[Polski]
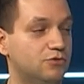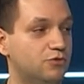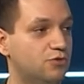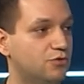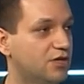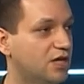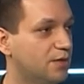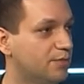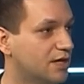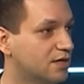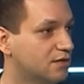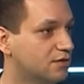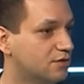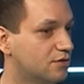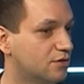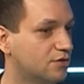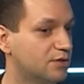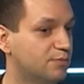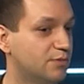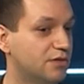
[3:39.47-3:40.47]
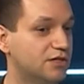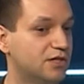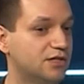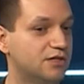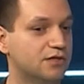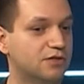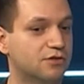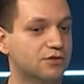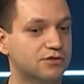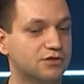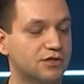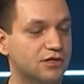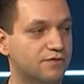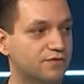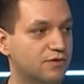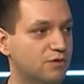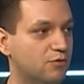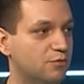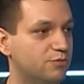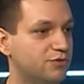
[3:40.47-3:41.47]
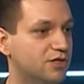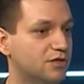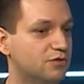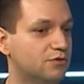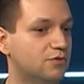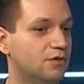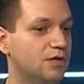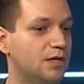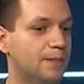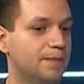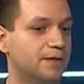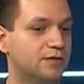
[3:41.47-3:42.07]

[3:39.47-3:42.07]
drugie miasto, będzie jeden koncert w Kołobrzegu,